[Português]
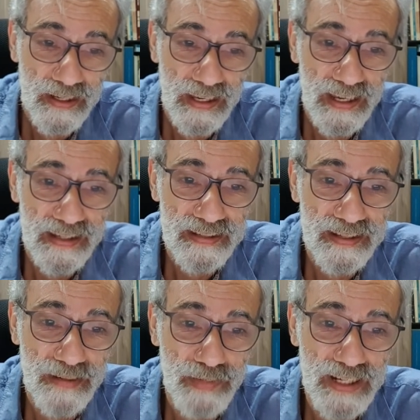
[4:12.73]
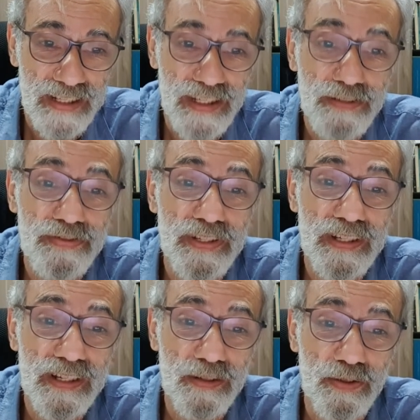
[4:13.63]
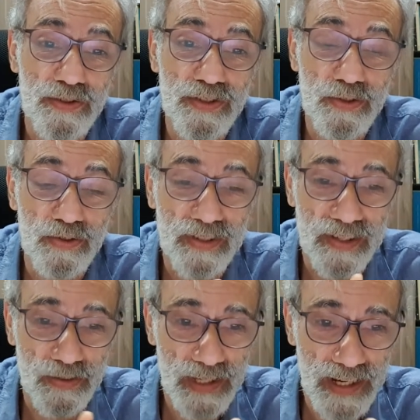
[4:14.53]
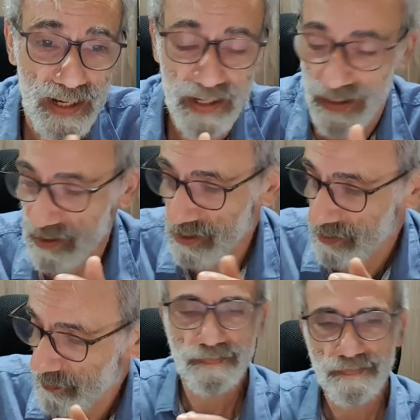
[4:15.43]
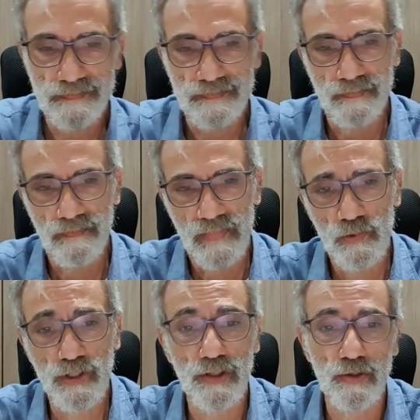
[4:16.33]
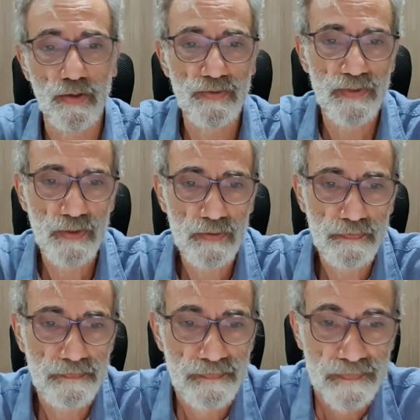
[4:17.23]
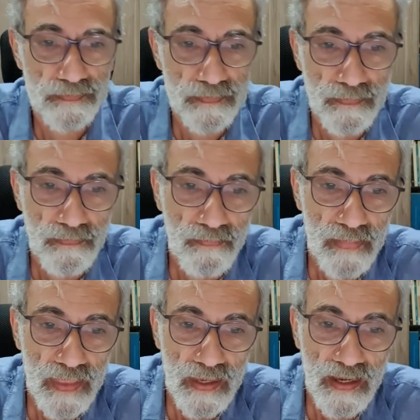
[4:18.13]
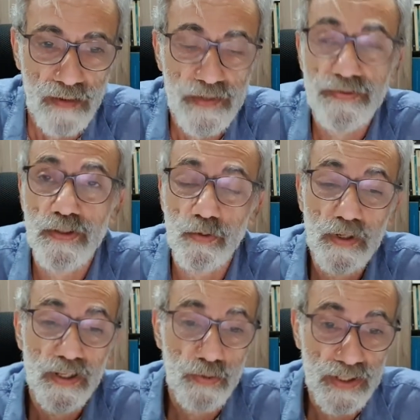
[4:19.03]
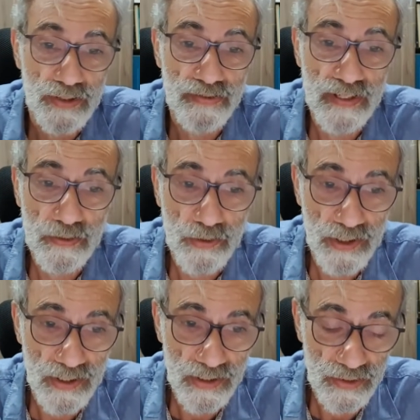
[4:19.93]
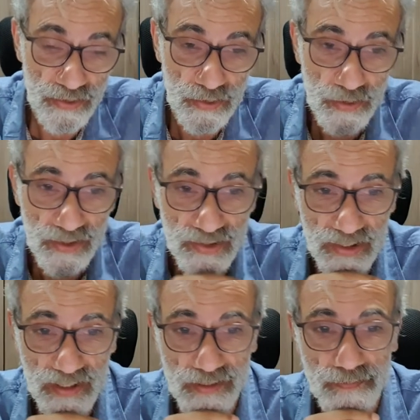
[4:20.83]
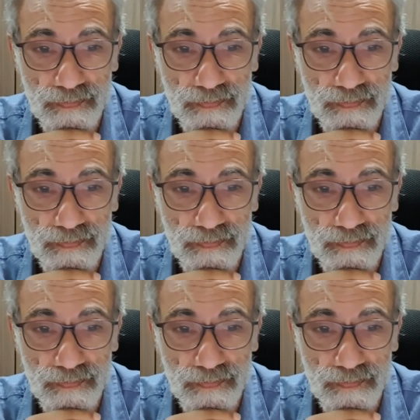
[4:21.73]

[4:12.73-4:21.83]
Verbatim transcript: essa magnífica construção da arca. O dilúvio é uma figura do advento de Cristo, diz ele.